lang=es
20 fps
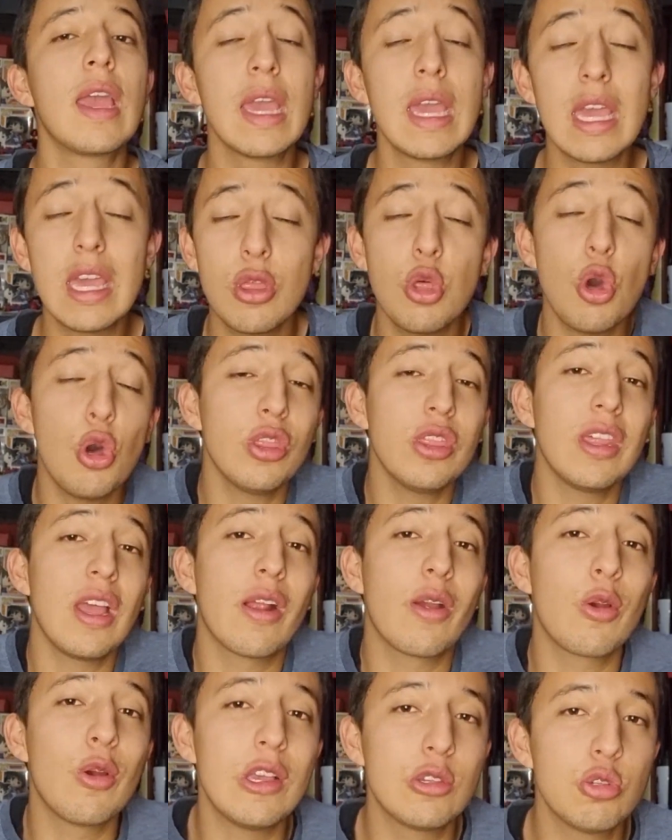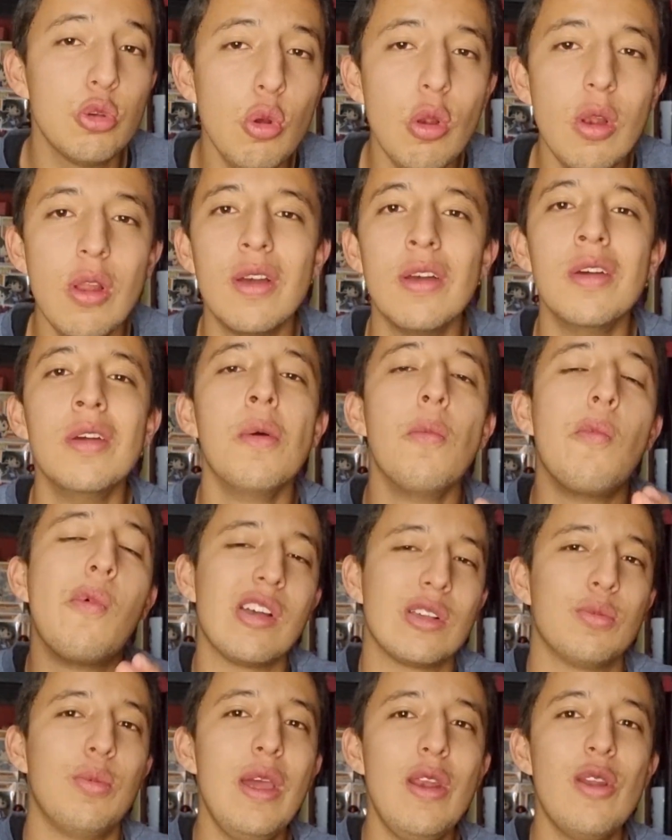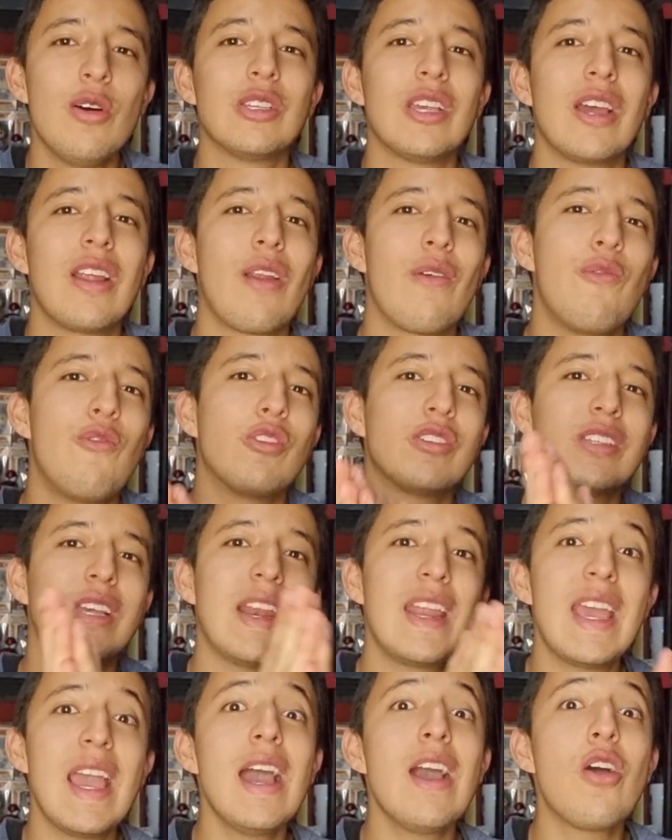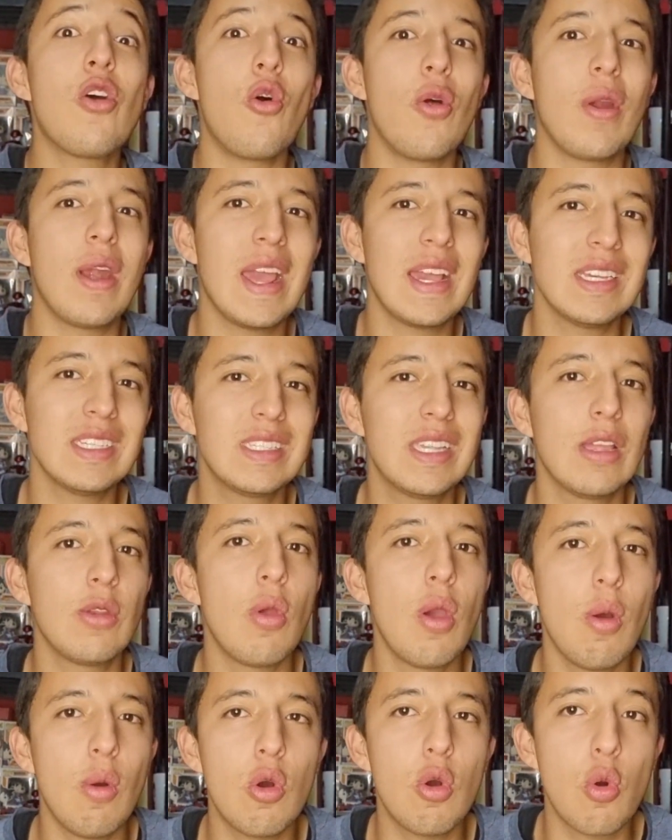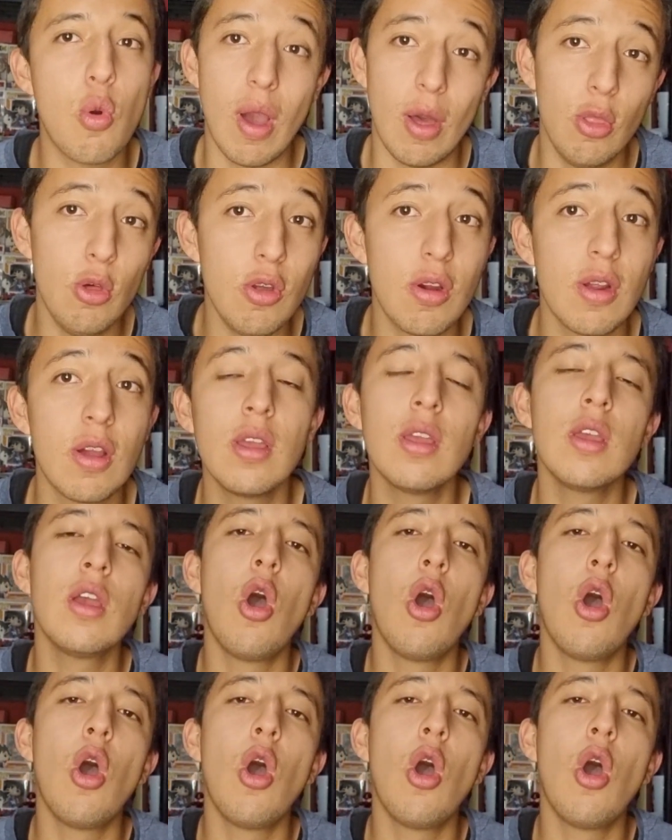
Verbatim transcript: Y donde el Cruz Azul, pues bueno, se reforzarían con este nuevo jugador.